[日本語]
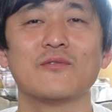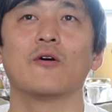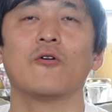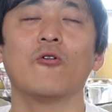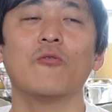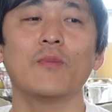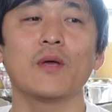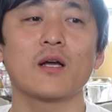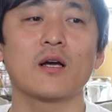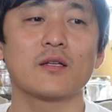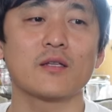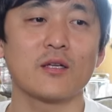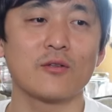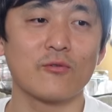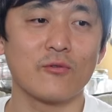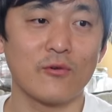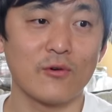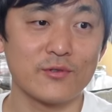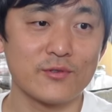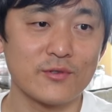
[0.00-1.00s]
褒め方
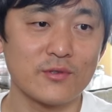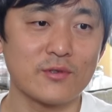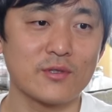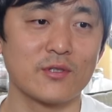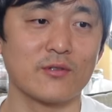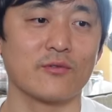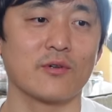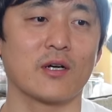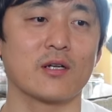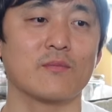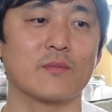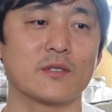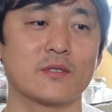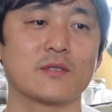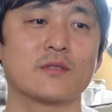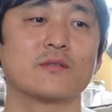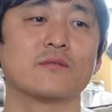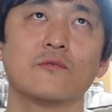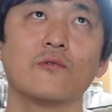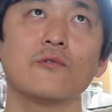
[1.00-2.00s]
のコツっていうのがありま
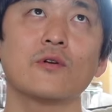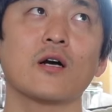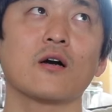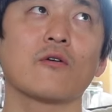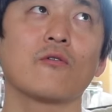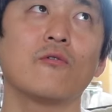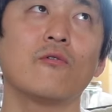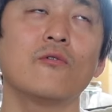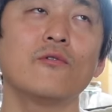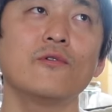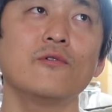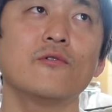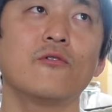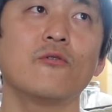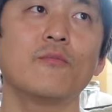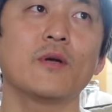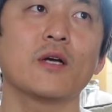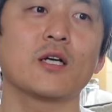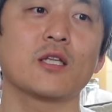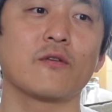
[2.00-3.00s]
すというかこういう
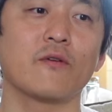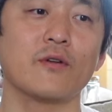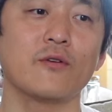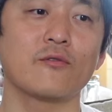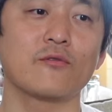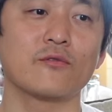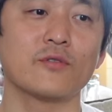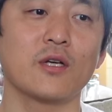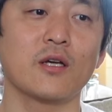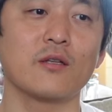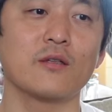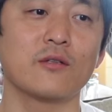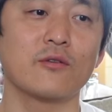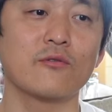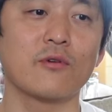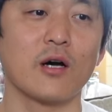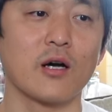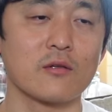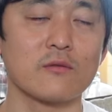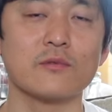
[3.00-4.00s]
褒め方は良くないってい
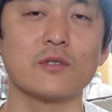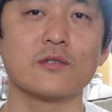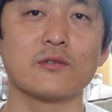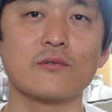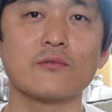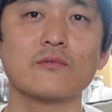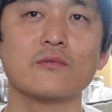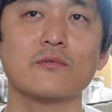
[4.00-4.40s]
うのがあるんですよ